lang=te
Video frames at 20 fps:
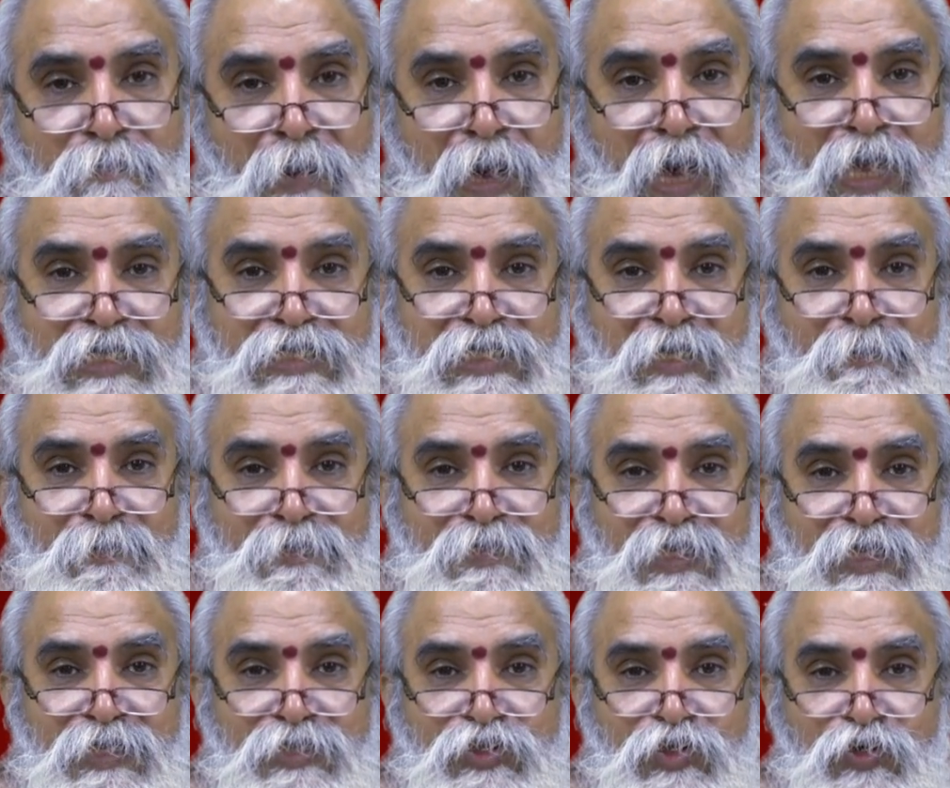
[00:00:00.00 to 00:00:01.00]
మానసిక
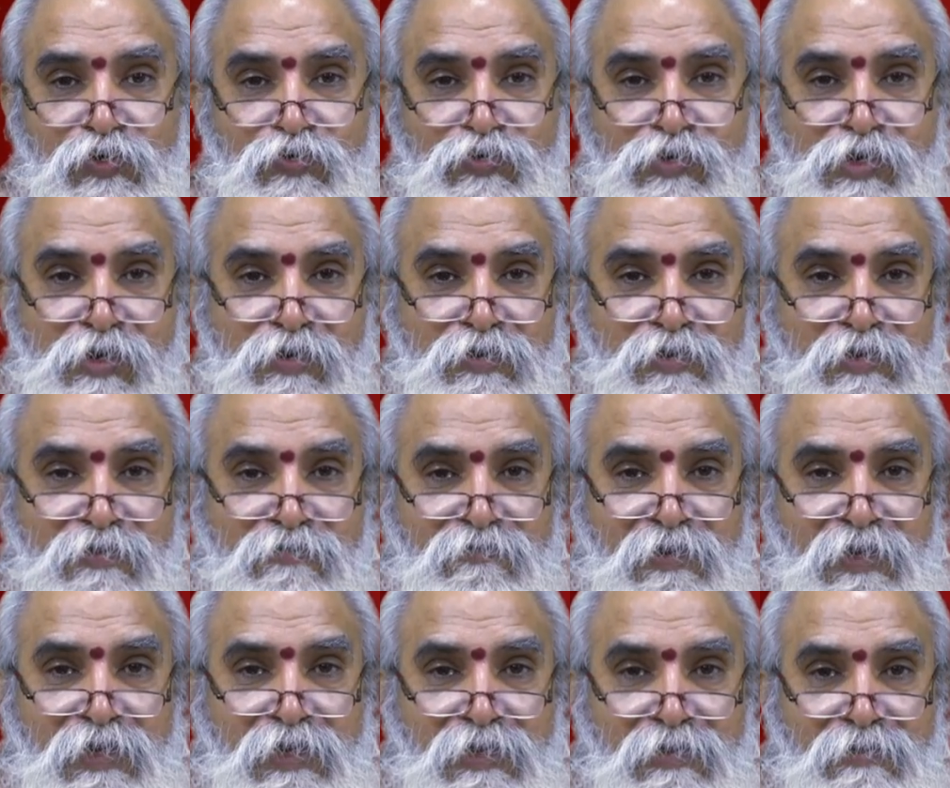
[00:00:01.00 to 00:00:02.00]
ప్రసాదం తక్కువగా ఉండడం
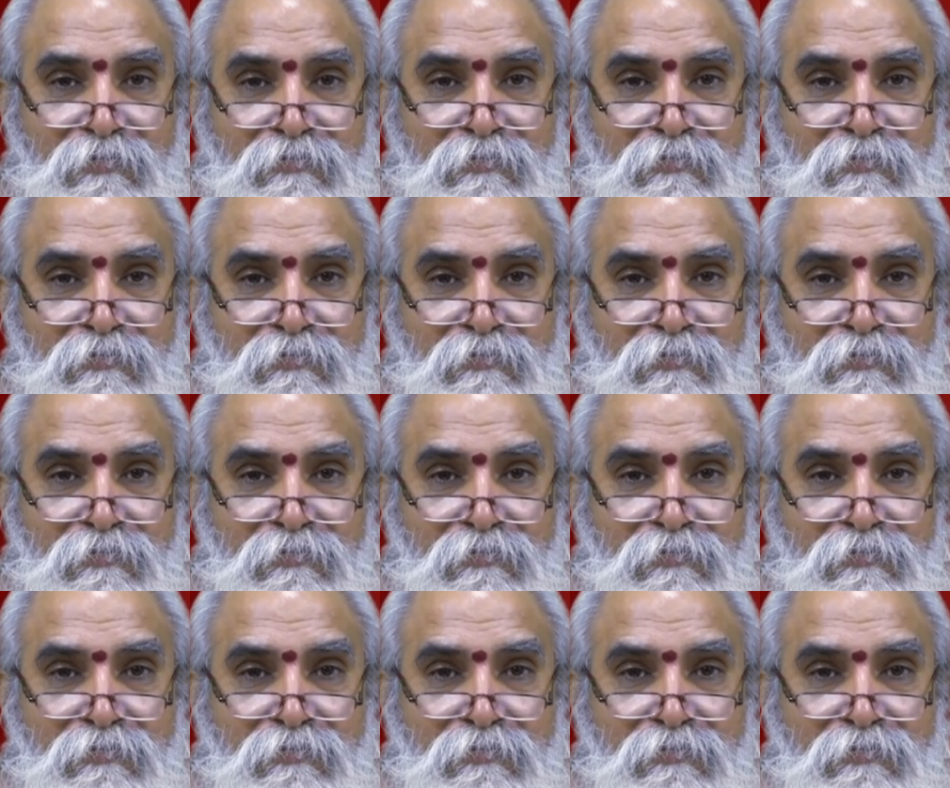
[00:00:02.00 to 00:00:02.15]
వలన